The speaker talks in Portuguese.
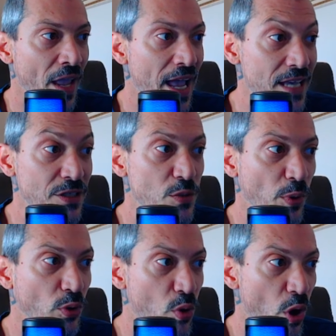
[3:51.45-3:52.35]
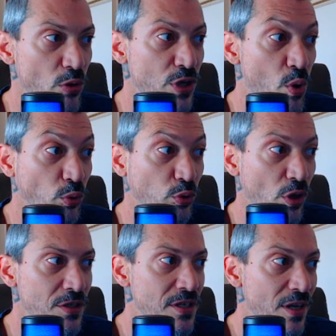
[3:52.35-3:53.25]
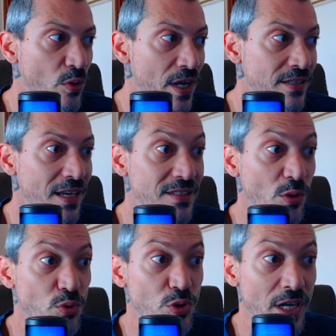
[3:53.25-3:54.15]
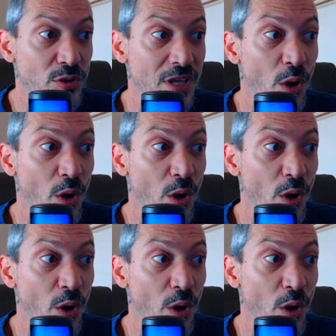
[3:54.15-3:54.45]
Estes protocolos e controles de segurança estão sujeitos a